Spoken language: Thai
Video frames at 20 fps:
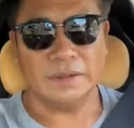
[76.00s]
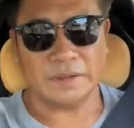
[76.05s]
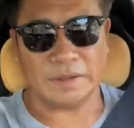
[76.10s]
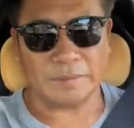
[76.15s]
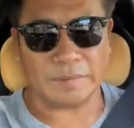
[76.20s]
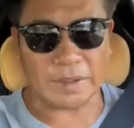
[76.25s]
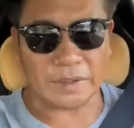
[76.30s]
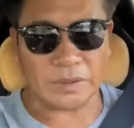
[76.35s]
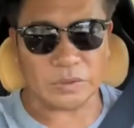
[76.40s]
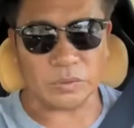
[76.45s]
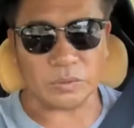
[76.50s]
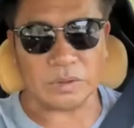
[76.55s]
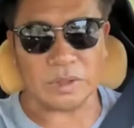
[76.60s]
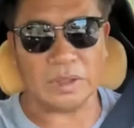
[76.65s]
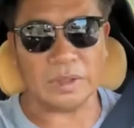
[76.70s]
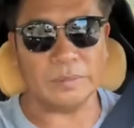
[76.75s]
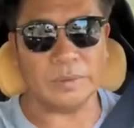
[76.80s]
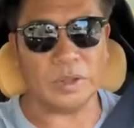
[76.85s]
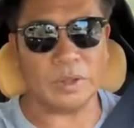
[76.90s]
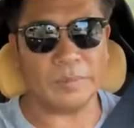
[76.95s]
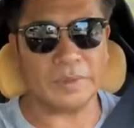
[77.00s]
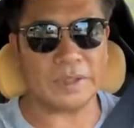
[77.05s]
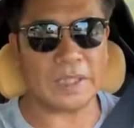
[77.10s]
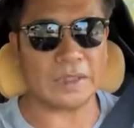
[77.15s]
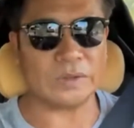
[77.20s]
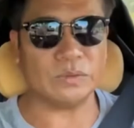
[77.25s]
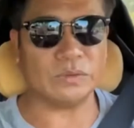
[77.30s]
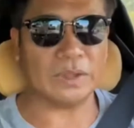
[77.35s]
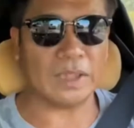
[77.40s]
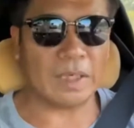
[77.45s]
สำคัญที่สุดคือพี่น้องประชา
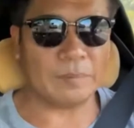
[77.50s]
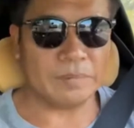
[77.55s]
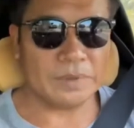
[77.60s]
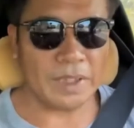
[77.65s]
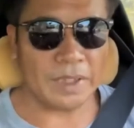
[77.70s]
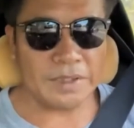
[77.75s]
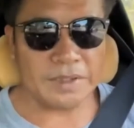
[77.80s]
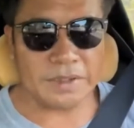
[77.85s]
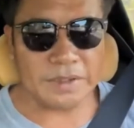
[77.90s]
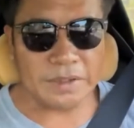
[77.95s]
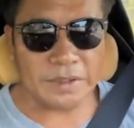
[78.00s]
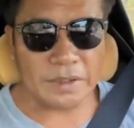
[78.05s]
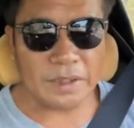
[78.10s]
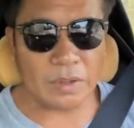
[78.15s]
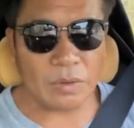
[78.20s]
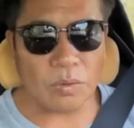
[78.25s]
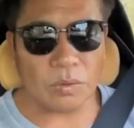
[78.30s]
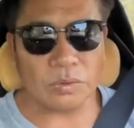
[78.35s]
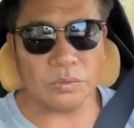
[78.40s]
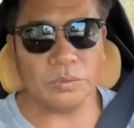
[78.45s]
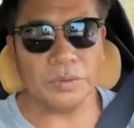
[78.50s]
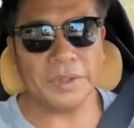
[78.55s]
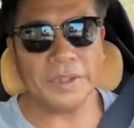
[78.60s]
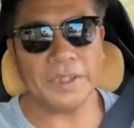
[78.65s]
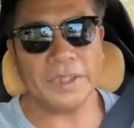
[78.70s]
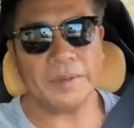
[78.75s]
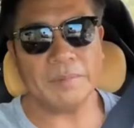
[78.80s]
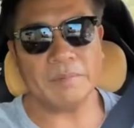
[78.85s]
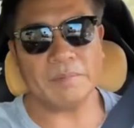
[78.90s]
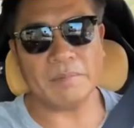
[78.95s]
ชนครับ ไอ้เชื้อโรคตัวนี้
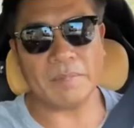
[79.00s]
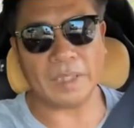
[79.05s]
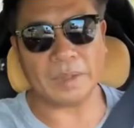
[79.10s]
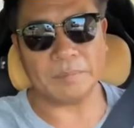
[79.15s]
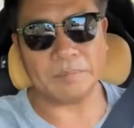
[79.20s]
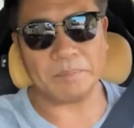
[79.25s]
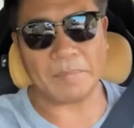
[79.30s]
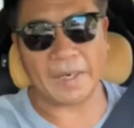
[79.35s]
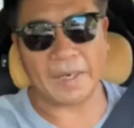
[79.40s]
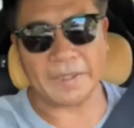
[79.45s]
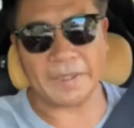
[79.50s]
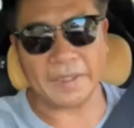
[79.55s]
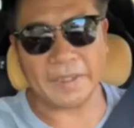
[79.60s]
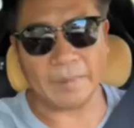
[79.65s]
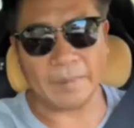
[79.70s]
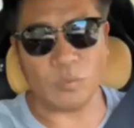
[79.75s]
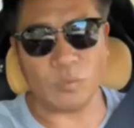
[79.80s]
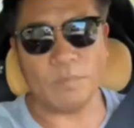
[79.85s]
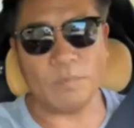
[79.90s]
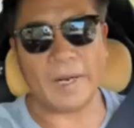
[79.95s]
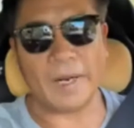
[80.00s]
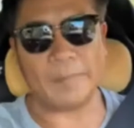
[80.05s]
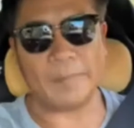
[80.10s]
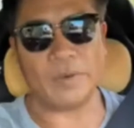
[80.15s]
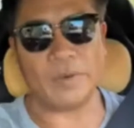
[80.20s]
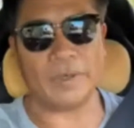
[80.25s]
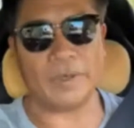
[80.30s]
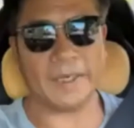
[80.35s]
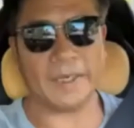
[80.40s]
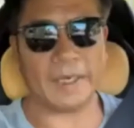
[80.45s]
มันไปกับรูปแบบข
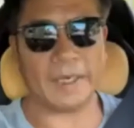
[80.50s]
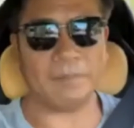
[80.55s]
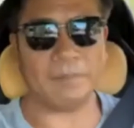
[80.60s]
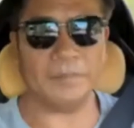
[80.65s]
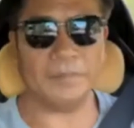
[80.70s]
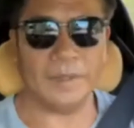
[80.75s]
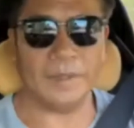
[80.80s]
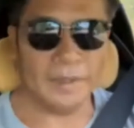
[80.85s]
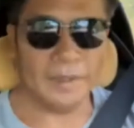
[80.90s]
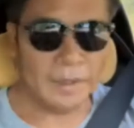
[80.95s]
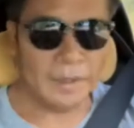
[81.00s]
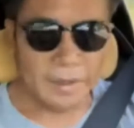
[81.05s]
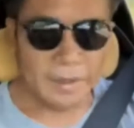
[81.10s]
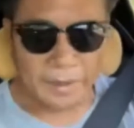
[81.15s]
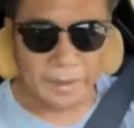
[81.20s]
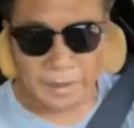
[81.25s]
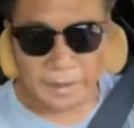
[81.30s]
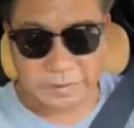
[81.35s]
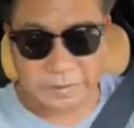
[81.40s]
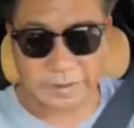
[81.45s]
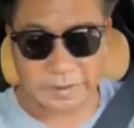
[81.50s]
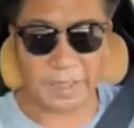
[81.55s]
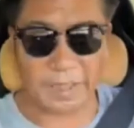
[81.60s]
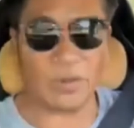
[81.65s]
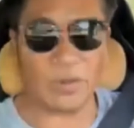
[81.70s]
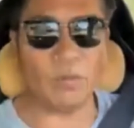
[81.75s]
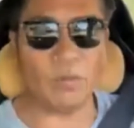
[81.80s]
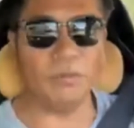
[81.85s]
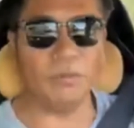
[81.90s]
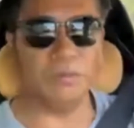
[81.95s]
องอะไรครับ ในกระแส
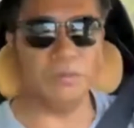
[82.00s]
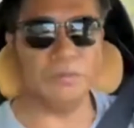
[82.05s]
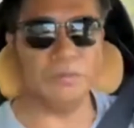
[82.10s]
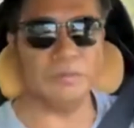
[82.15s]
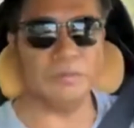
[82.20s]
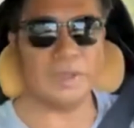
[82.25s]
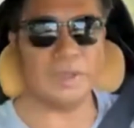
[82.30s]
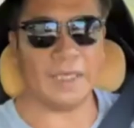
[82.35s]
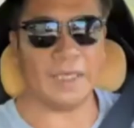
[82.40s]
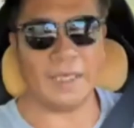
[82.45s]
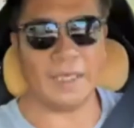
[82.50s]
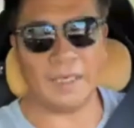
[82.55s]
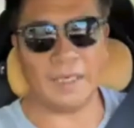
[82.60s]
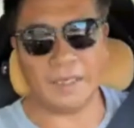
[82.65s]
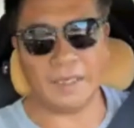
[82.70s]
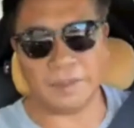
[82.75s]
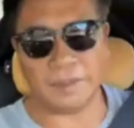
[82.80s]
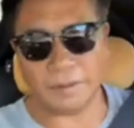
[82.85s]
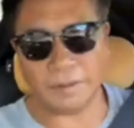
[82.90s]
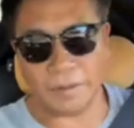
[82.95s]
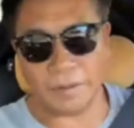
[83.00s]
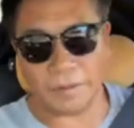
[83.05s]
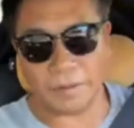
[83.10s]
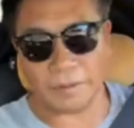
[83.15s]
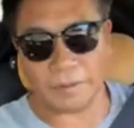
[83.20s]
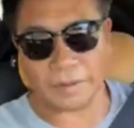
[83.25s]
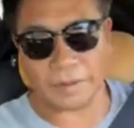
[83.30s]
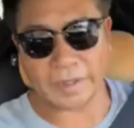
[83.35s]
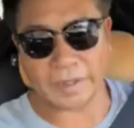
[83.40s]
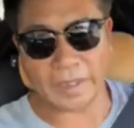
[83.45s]
ลมนะฮะ แล้วก็
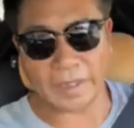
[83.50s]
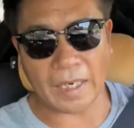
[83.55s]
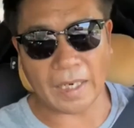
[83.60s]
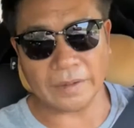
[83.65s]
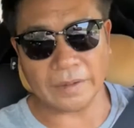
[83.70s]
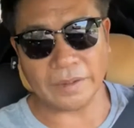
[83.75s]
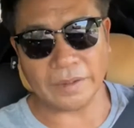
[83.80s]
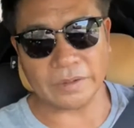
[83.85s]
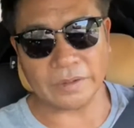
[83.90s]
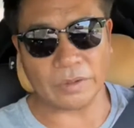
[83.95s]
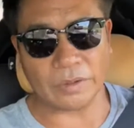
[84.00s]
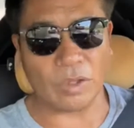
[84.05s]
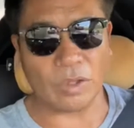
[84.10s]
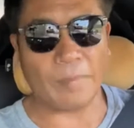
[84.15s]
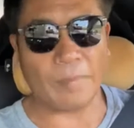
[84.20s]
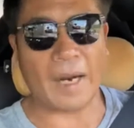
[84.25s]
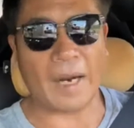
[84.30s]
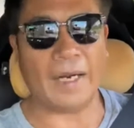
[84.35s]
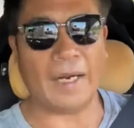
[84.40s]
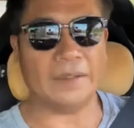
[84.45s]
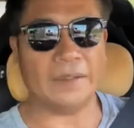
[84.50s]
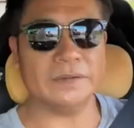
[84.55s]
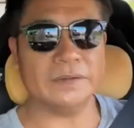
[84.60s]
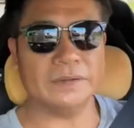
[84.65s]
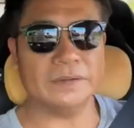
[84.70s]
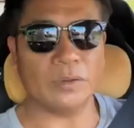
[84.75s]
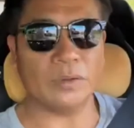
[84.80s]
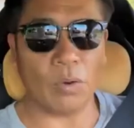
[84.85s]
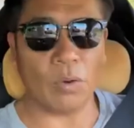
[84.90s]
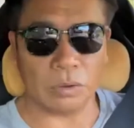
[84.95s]
ในการติดต่อผ่าน
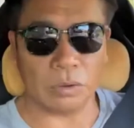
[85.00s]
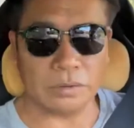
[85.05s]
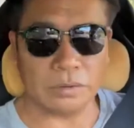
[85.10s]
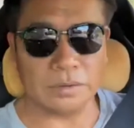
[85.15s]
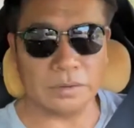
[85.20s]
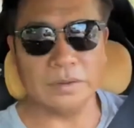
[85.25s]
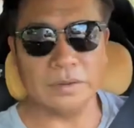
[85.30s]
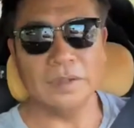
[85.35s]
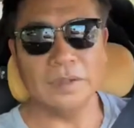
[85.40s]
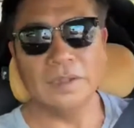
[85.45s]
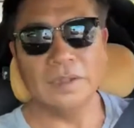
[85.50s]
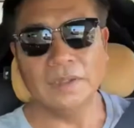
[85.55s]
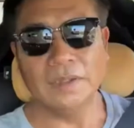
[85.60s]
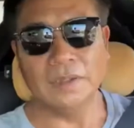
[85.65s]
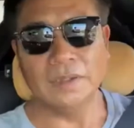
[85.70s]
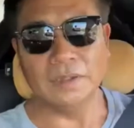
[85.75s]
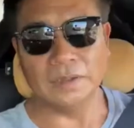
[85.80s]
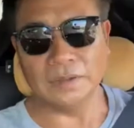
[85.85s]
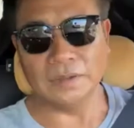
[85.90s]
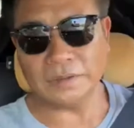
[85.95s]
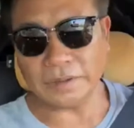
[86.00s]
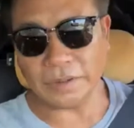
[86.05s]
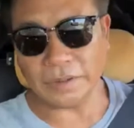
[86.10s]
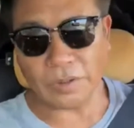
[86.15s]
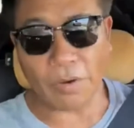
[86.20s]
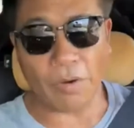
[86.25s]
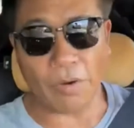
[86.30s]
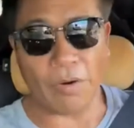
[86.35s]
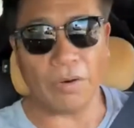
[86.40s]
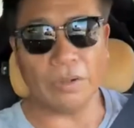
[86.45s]
คนหรือสิ่ง
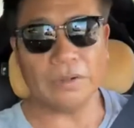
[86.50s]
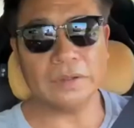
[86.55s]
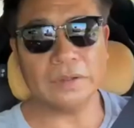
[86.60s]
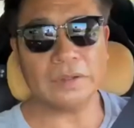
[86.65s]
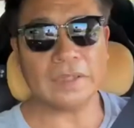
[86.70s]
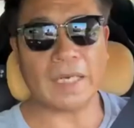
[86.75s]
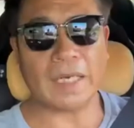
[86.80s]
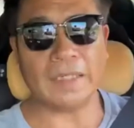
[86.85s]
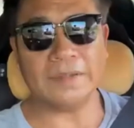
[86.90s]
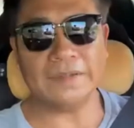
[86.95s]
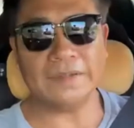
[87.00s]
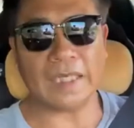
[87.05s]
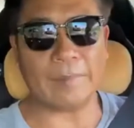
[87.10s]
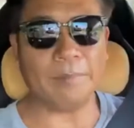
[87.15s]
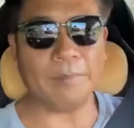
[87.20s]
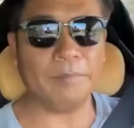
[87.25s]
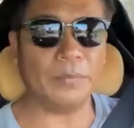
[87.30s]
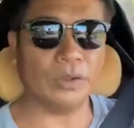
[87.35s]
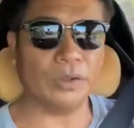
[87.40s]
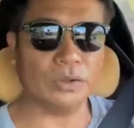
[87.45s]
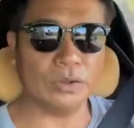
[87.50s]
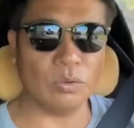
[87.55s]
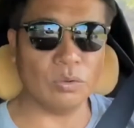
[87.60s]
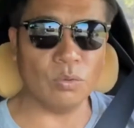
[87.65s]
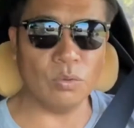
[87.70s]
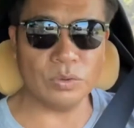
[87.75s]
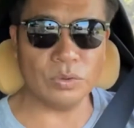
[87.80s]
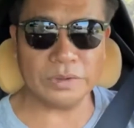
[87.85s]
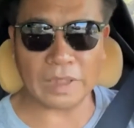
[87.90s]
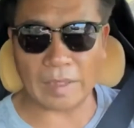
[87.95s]
ของ การจับประตู
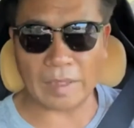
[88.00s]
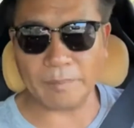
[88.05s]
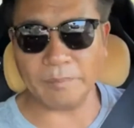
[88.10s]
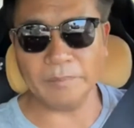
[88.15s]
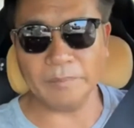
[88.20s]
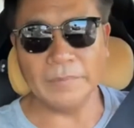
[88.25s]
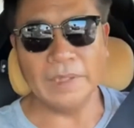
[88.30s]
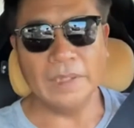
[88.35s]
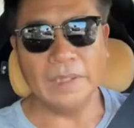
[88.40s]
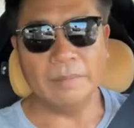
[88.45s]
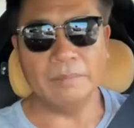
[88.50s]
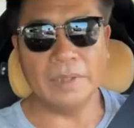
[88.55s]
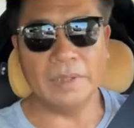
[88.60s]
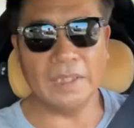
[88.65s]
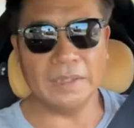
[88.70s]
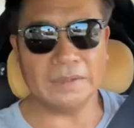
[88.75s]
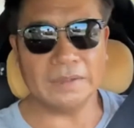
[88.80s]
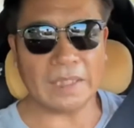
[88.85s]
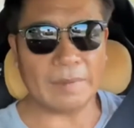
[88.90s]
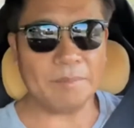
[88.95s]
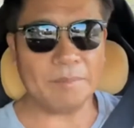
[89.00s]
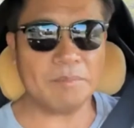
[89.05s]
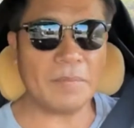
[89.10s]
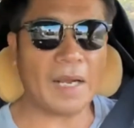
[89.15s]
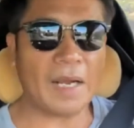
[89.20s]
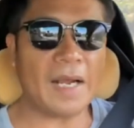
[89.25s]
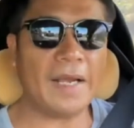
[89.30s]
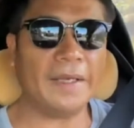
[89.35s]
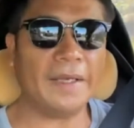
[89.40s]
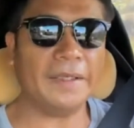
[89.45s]
จับมือจับ
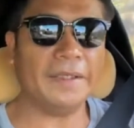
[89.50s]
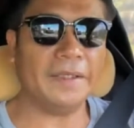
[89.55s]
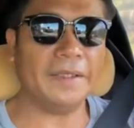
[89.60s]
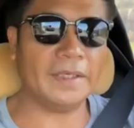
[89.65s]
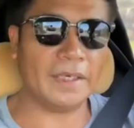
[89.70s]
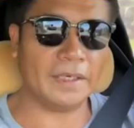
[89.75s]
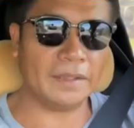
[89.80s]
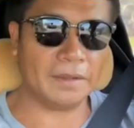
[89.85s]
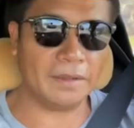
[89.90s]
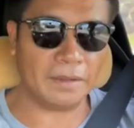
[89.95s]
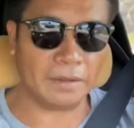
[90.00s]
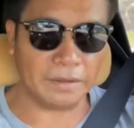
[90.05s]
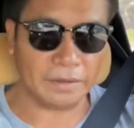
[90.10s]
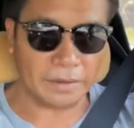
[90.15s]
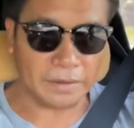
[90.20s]
ไม้อะไรก็